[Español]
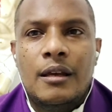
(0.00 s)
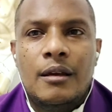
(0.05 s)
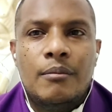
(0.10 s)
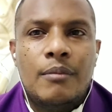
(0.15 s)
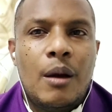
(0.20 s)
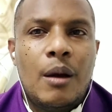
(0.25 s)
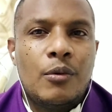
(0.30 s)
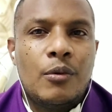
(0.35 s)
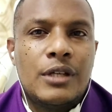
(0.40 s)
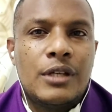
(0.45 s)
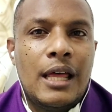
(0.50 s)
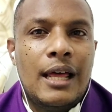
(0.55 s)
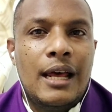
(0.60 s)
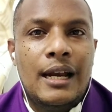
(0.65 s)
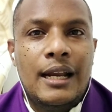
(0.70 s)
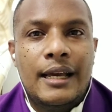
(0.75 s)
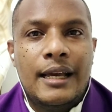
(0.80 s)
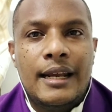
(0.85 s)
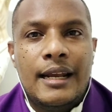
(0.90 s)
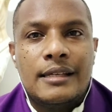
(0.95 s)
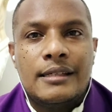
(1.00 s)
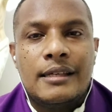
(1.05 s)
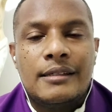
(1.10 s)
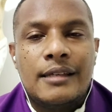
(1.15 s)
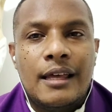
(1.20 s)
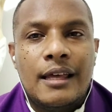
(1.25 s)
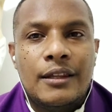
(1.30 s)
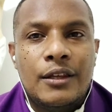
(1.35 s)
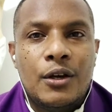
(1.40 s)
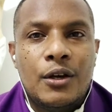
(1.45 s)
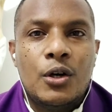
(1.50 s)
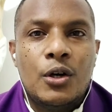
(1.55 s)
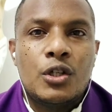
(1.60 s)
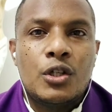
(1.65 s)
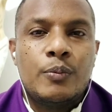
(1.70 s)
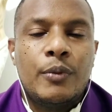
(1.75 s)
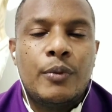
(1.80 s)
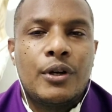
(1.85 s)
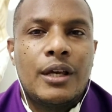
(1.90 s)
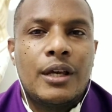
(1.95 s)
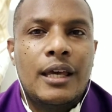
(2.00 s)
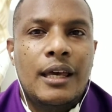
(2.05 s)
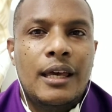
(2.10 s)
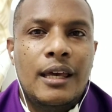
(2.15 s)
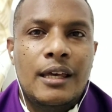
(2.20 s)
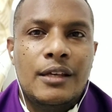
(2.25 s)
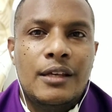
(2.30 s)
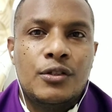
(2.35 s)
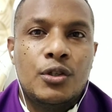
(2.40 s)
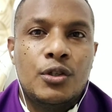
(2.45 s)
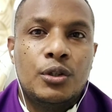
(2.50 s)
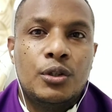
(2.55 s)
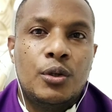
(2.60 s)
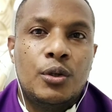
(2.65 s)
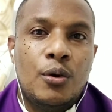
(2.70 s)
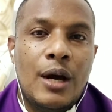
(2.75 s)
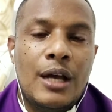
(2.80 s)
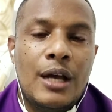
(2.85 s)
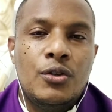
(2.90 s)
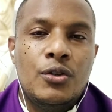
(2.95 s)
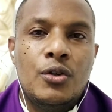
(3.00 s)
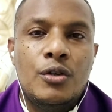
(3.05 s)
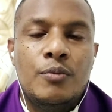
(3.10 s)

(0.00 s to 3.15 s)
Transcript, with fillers: Vamos a darle gracias a Dios porque es otro año y